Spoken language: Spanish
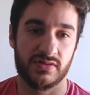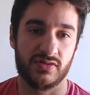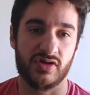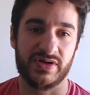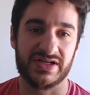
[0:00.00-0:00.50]

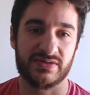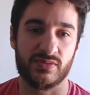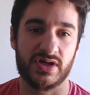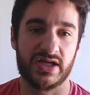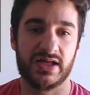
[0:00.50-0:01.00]
No
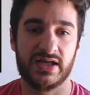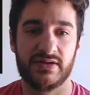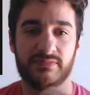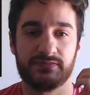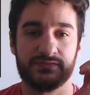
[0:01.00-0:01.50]
amenazamos
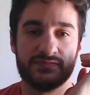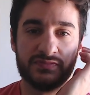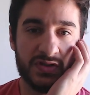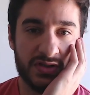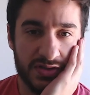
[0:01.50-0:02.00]
nada.
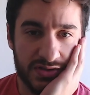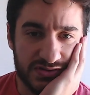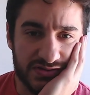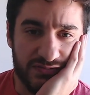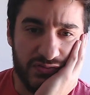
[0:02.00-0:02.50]

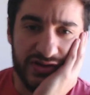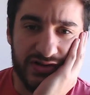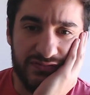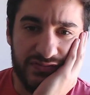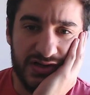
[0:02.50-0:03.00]
Se fue de
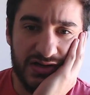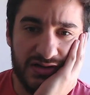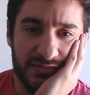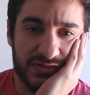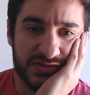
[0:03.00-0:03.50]

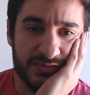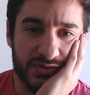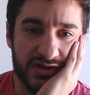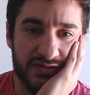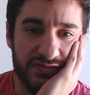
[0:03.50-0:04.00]
alfil. Vamos a
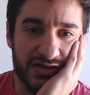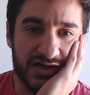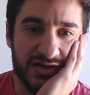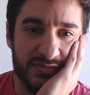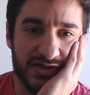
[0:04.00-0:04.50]
poner alfil
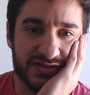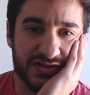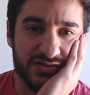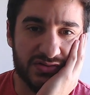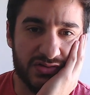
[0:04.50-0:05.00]
acá
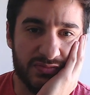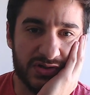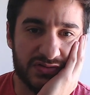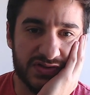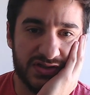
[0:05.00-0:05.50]
amenazando
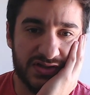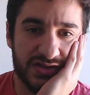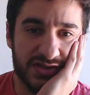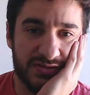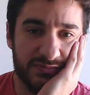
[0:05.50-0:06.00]
comernos
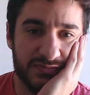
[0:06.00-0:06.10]
este.